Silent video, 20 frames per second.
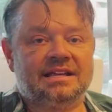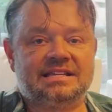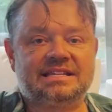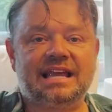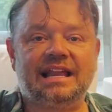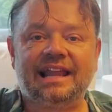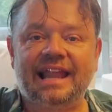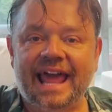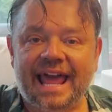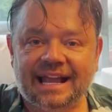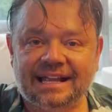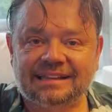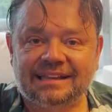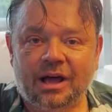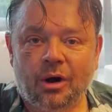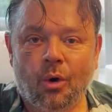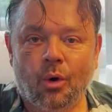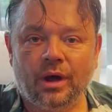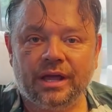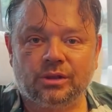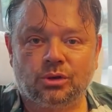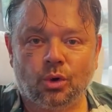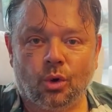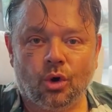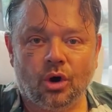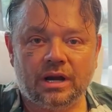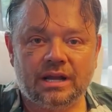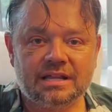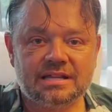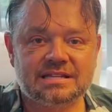Selecta
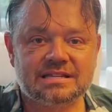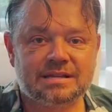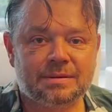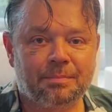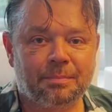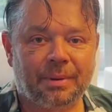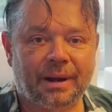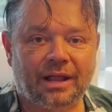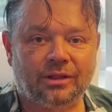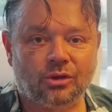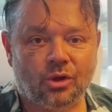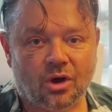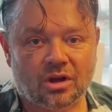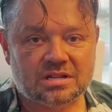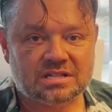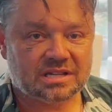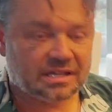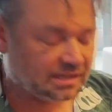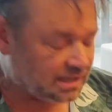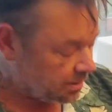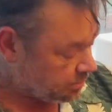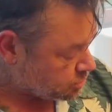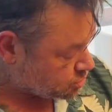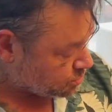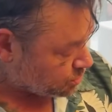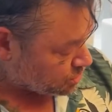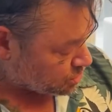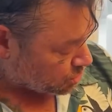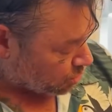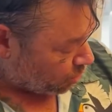roedores, para nós que temos
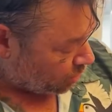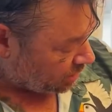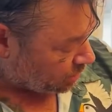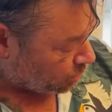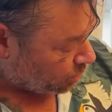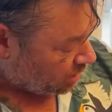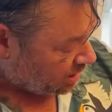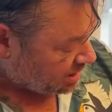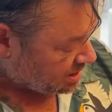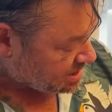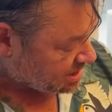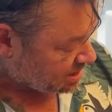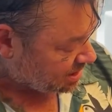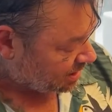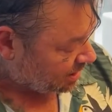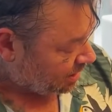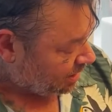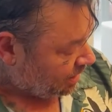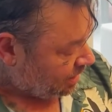muitos roedores,